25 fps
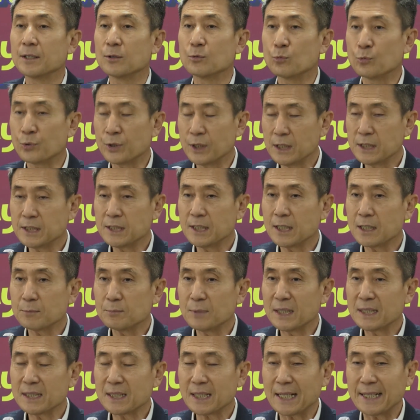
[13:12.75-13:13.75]
우리
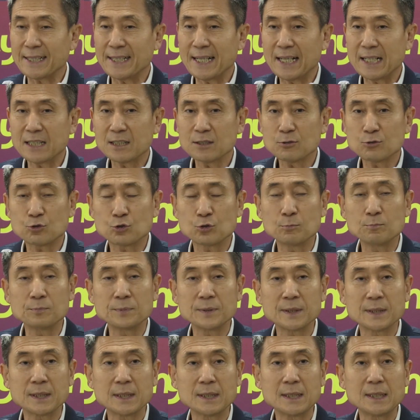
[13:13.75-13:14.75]
지역만 가장
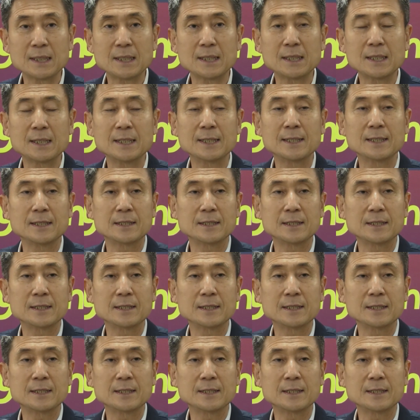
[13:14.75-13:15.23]
준비를